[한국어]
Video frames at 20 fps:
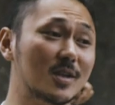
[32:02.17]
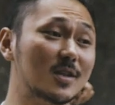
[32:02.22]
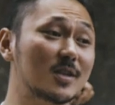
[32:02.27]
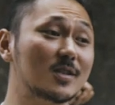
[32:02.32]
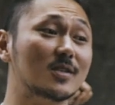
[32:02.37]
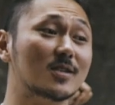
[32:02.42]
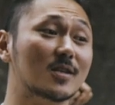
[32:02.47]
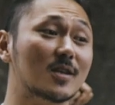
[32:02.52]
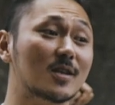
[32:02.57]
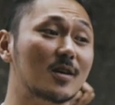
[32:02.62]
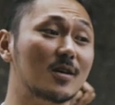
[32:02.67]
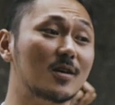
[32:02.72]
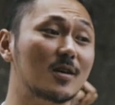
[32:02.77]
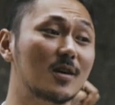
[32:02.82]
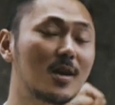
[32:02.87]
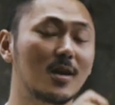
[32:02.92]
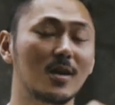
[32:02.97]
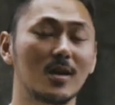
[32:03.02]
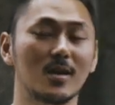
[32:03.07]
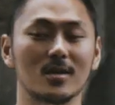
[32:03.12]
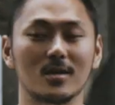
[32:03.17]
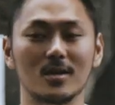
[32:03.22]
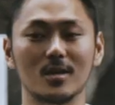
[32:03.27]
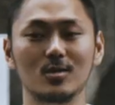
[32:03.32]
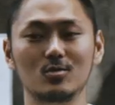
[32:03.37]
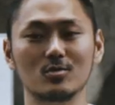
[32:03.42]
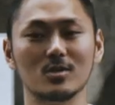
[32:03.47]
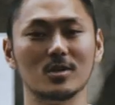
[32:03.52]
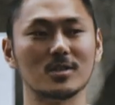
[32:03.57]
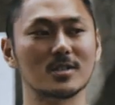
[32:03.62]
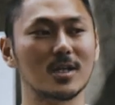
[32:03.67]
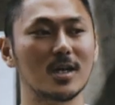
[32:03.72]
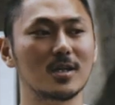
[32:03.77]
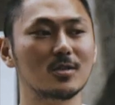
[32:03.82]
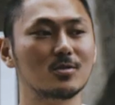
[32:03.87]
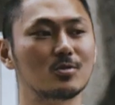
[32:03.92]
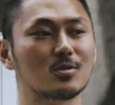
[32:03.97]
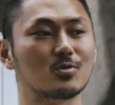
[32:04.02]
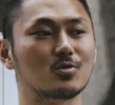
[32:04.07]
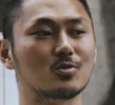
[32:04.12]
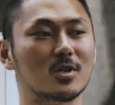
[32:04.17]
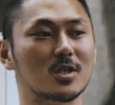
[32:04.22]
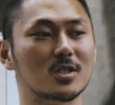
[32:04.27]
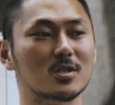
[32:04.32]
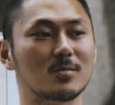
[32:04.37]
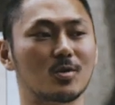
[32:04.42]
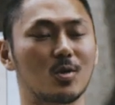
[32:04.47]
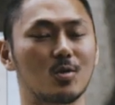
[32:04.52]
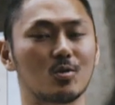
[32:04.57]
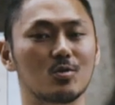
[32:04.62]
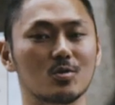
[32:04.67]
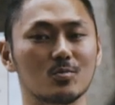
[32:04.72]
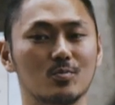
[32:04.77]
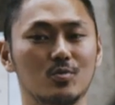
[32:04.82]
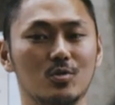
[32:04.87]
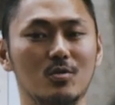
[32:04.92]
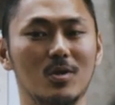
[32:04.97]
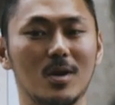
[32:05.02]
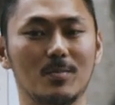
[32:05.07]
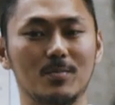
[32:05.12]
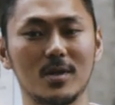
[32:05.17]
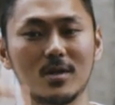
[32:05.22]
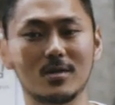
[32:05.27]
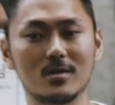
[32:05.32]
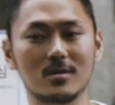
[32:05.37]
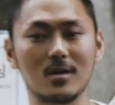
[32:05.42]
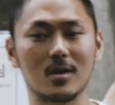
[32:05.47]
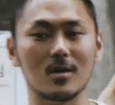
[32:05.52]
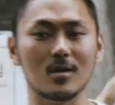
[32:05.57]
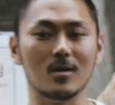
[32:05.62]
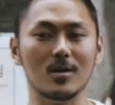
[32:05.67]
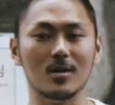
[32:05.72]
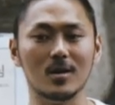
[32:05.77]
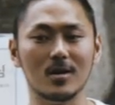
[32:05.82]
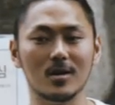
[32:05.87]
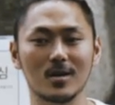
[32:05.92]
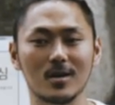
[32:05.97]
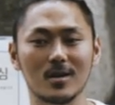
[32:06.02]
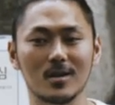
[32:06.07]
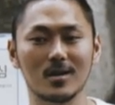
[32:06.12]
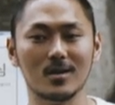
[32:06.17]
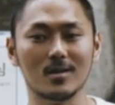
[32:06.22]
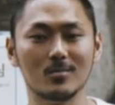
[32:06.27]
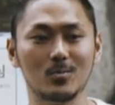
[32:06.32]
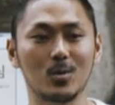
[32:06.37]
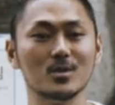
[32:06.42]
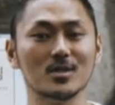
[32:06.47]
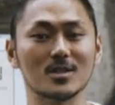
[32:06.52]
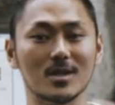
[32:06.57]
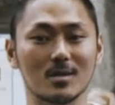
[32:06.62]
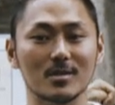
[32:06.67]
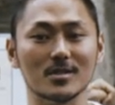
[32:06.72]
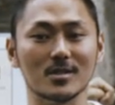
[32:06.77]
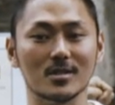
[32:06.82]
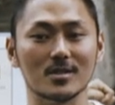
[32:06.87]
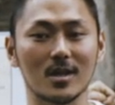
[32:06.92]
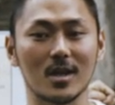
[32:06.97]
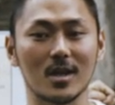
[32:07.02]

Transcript: 생기시잖아요. 이두는 사이즈도 중요하지만 결국 분리와 피크예요. 포즈 잡았을